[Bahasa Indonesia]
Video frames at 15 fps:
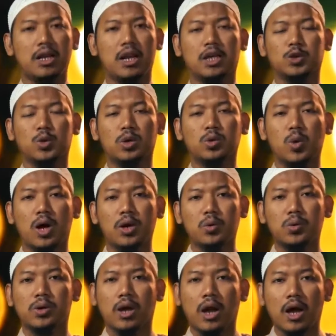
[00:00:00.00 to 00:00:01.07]
adalah suatu
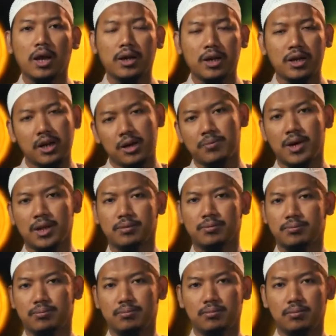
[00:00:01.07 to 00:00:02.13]
anugerah dan nikmat,
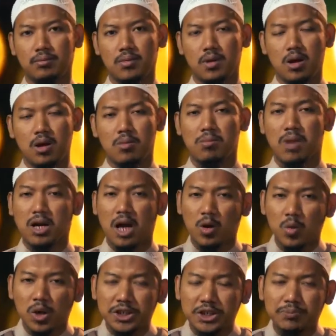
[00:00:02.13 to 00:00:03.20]
maka
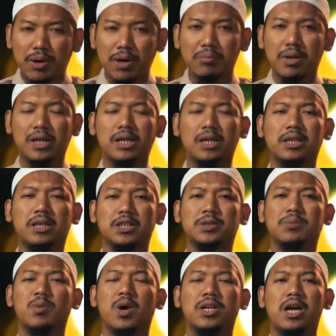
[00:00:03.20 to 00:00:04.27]
kewajiban bagi kita
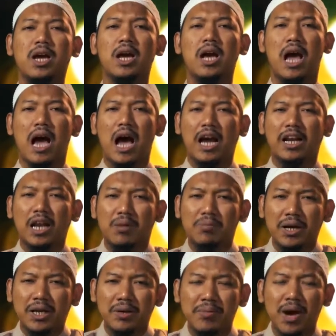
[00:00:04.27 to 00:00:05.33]
semuanya adalah
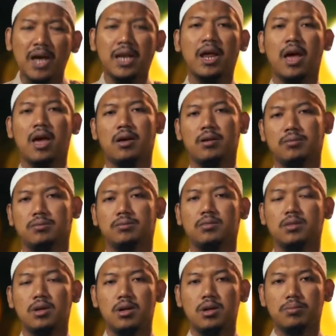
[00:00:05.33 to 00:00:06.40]
bagaimana
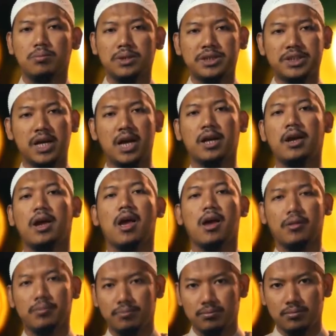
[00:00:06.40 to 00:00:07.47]

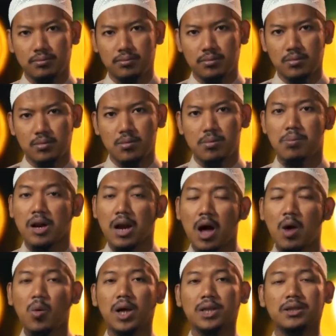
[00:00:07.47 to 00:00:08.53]
menjaga,
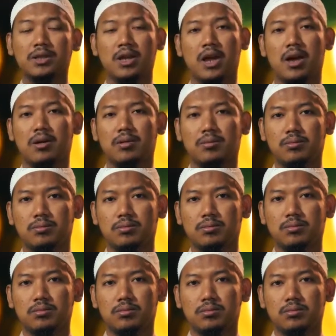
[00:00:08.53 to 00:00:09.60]
merawatnya,
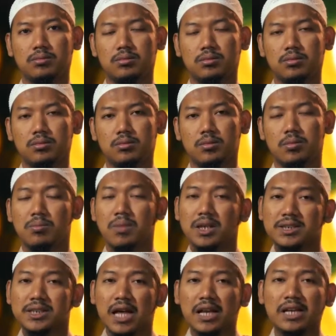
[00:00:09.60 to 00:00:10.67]

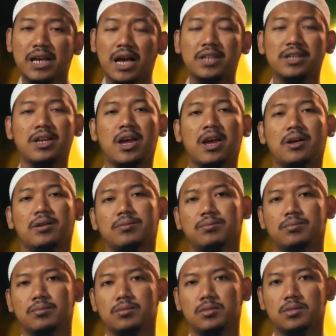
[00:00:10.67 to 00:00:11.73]
melestarikannya
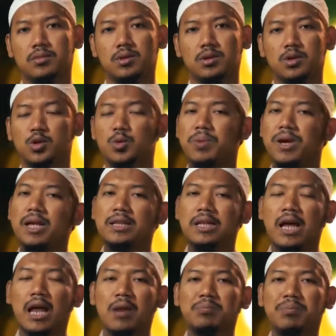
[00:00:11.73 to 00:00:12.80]
supaya
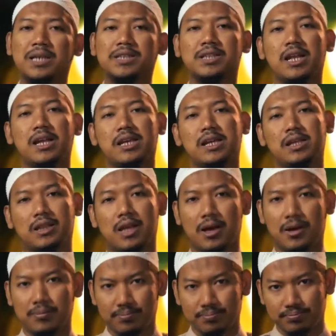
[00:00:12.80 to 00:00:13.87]
tidak lepas dari
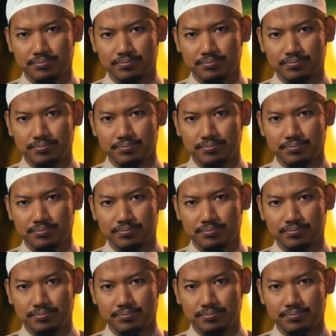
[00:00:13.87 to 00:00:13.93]
kita.